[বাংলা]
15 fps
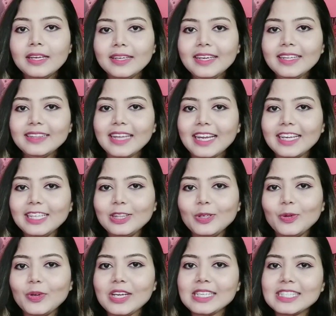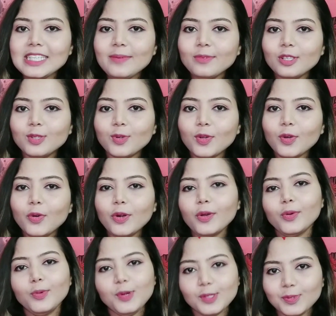কি দেখলে তো এই সিরামটা তৈরি
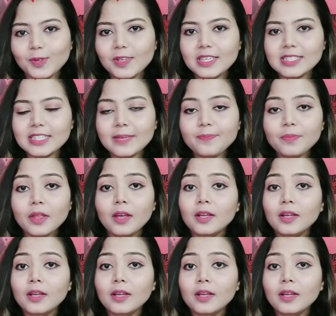করা কতটা ইজি